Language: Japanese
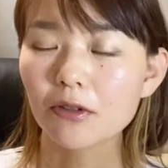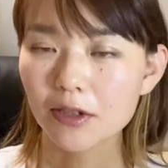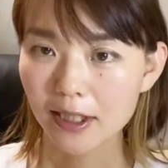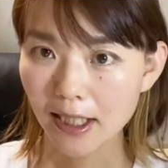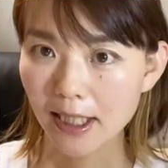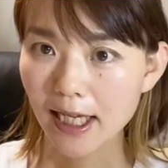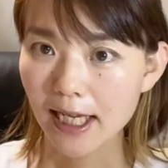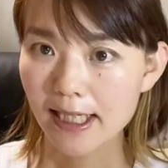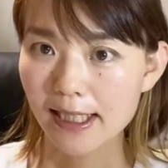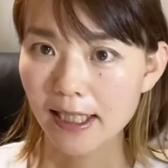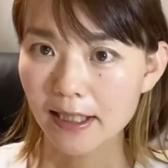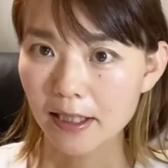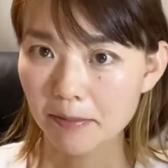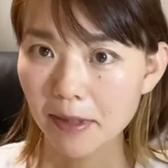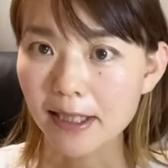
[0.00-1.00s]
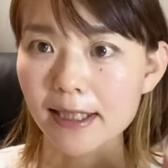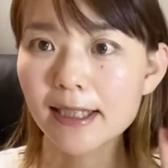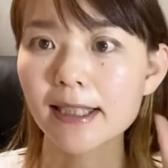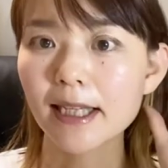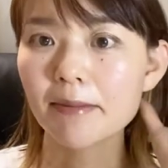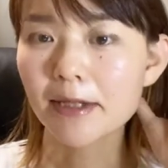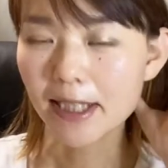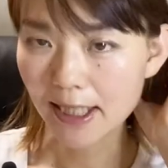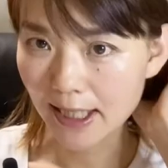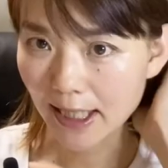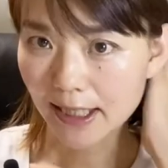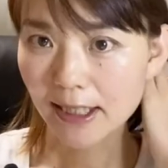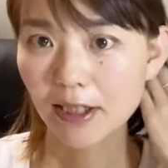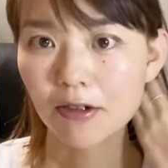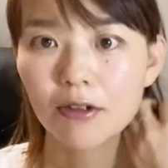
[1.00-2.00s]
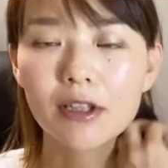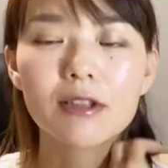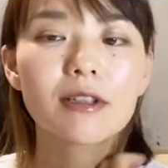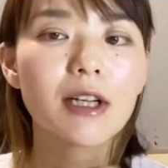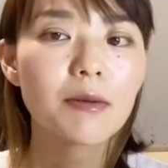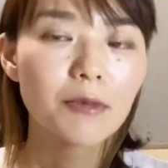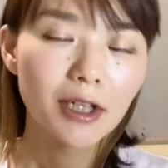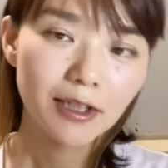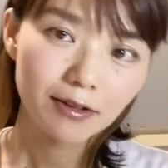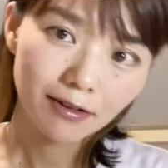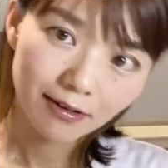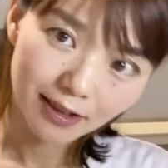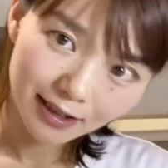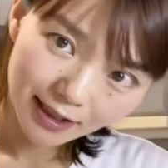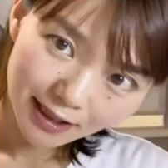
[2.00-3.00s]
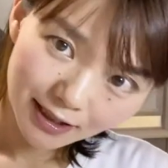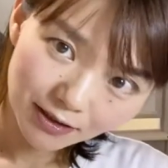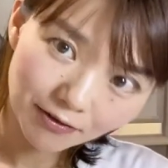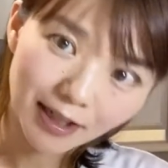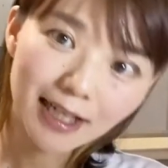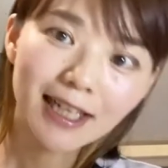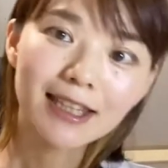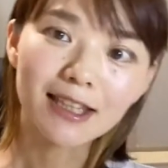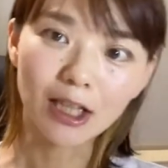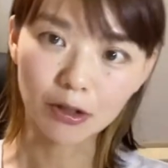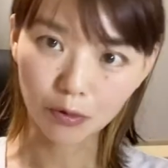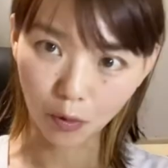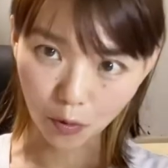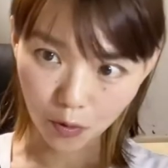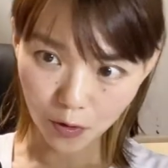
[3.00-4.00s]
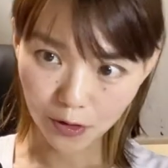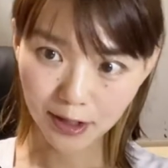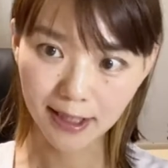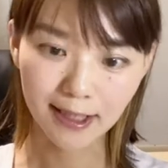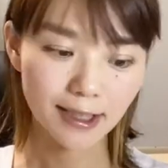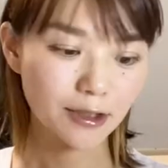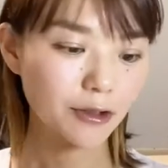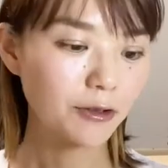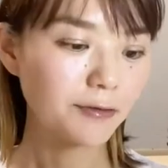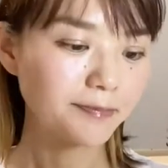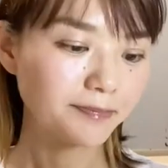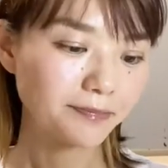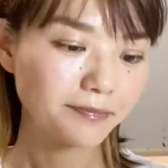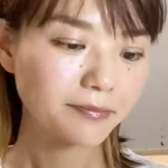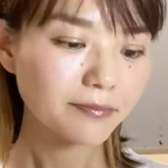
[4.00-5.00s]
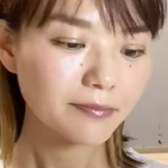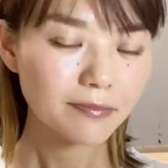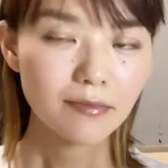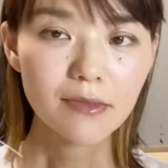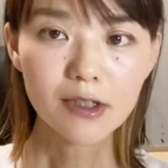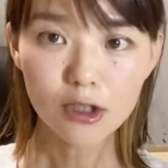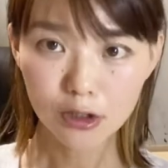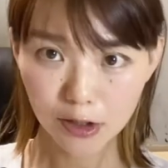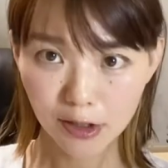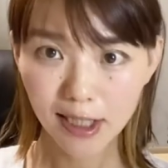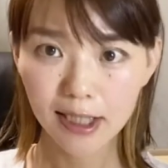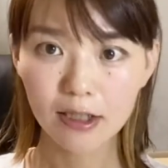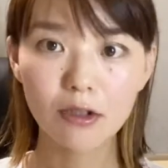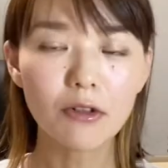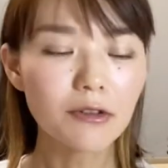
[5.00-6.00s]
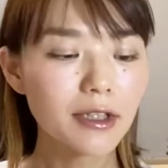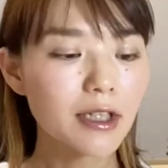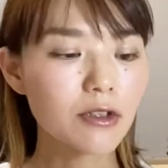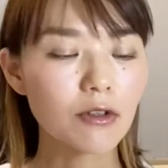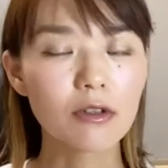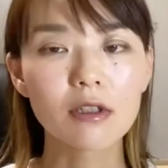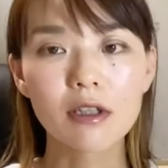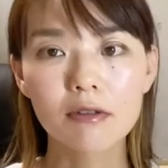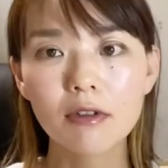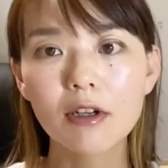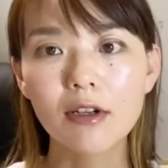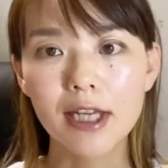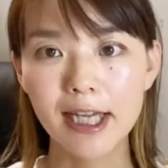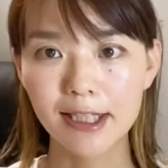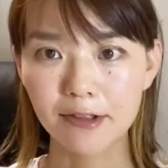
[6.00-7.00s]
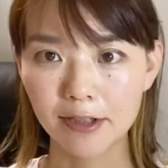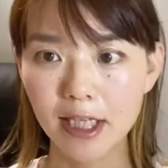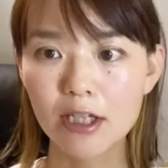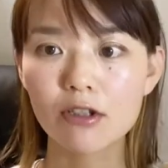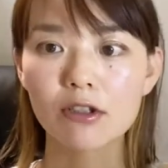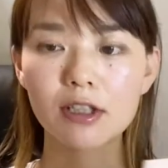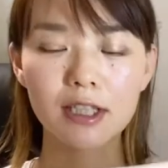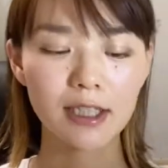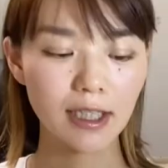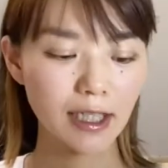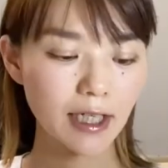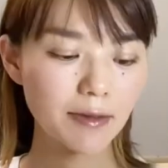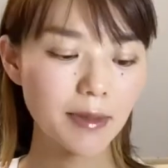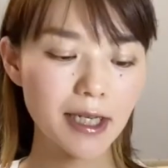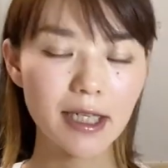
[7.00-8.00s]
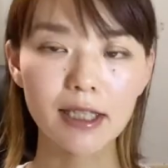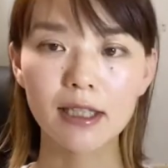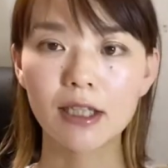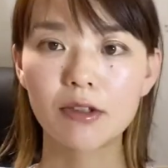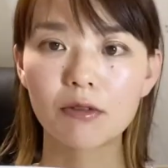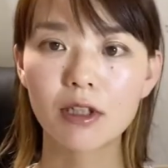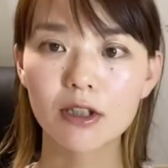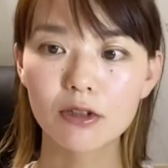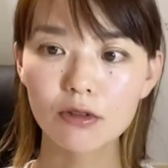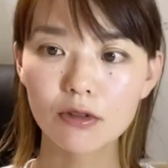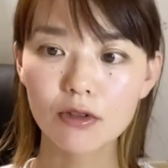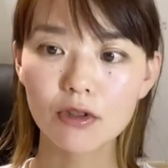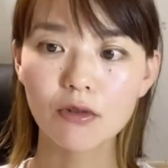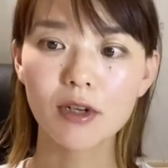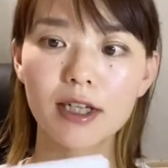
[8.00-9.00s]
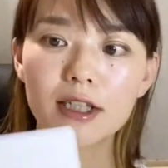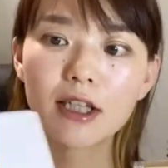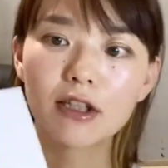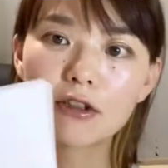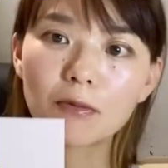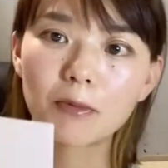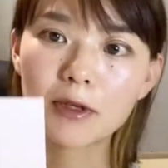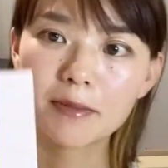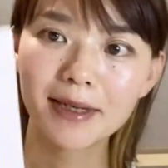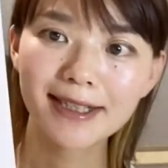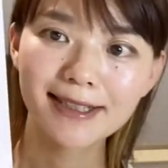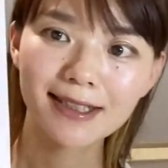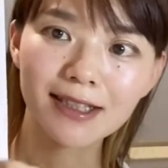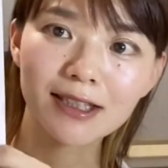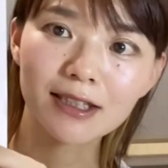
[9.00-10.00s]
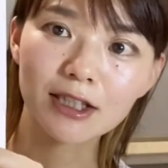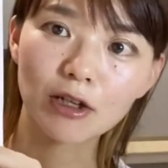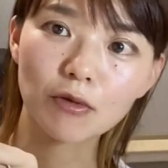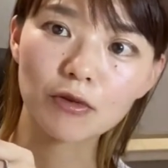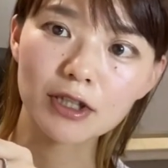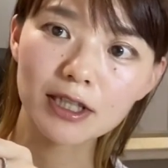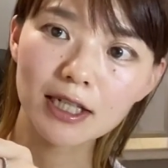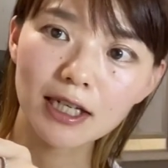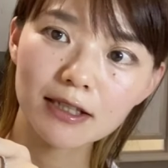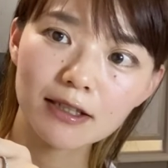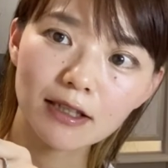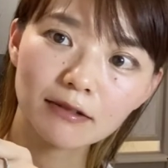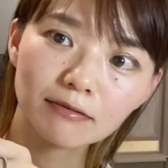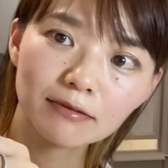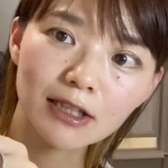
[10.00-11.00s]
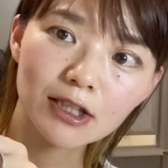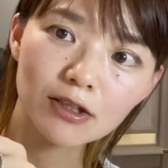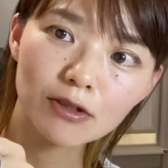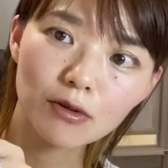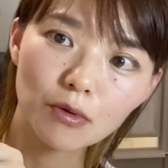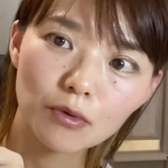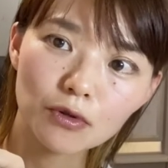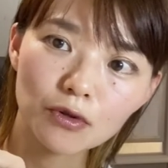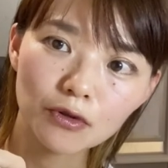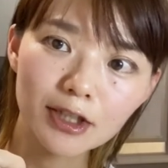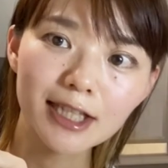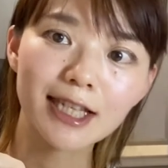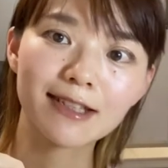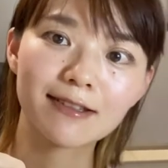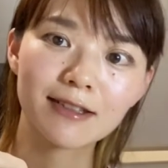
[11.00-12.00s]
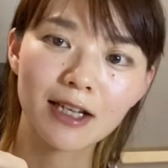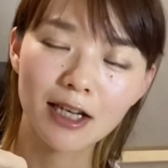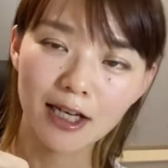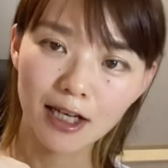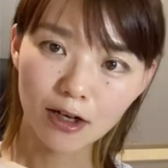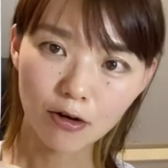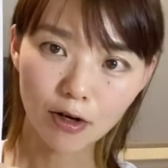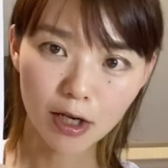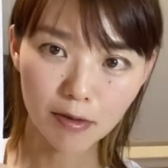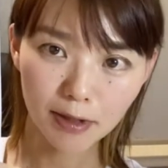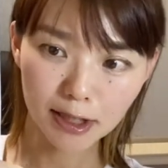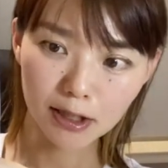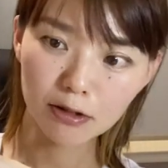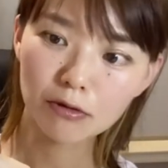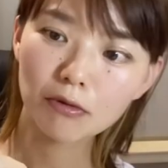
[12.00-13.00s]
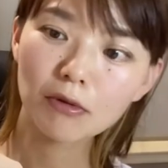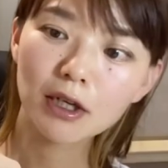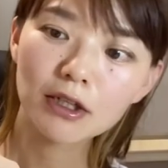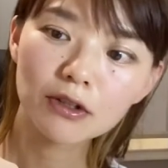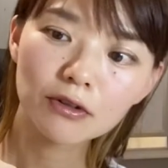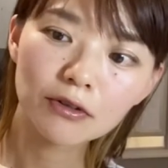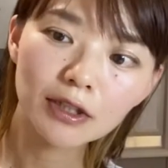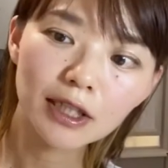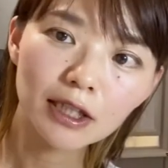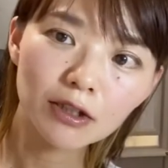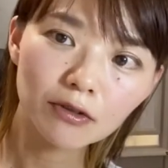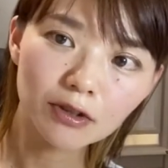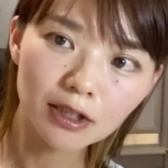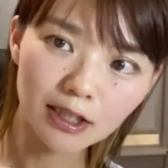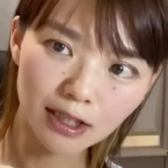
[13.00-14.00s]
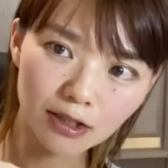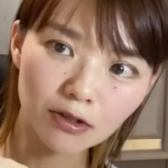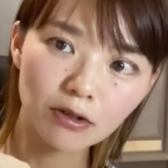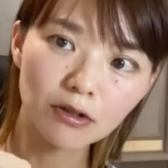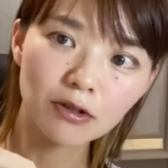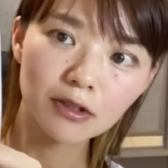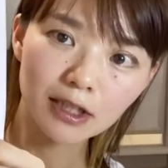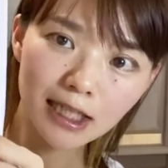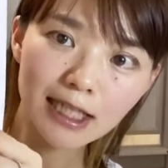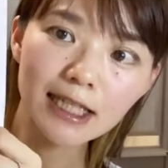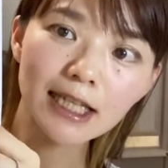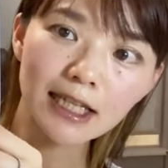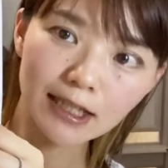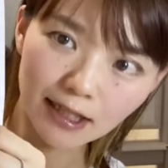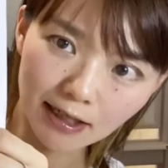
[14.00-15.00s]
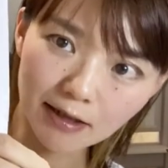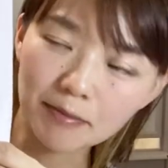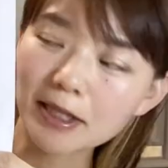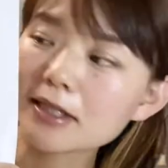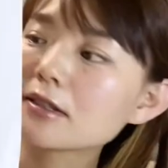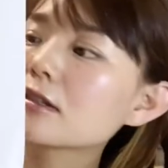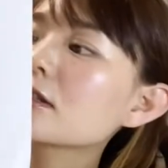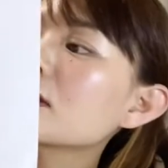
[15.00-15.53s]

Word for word: して計算でしてみて、だいたいこれぐらいもらえるのかなと分かったところでですよ。次、どんな書類を、提出しなければいけないのかというのを紹介したいと思います。じゃあこちら、じゃん、必要書類です。これは持続化給付金と一緒になってきます。